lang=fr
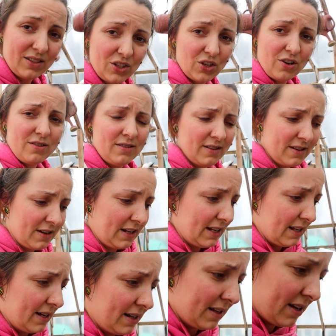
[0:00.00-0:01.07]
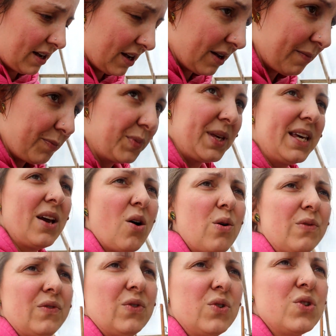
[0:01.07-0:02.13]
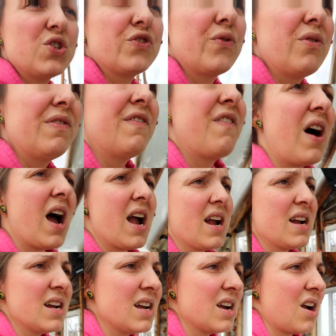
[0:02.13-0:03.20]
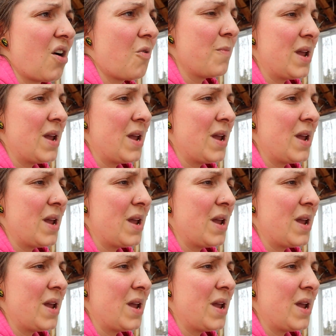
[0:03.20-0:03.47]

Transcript: ça. Puis on veut, je veux faire un